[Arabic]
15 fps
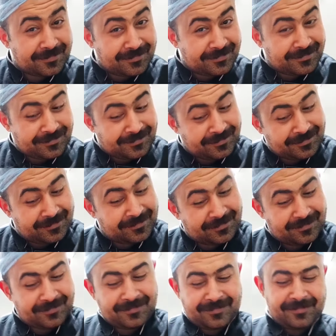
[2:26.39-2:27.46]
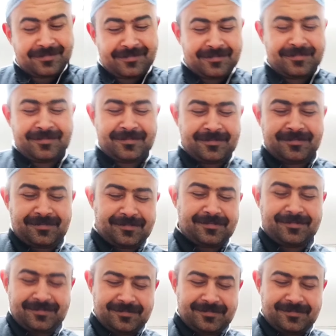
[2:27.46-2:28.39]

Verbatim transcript: يكرمك بمخرج يشوفك دلوقتي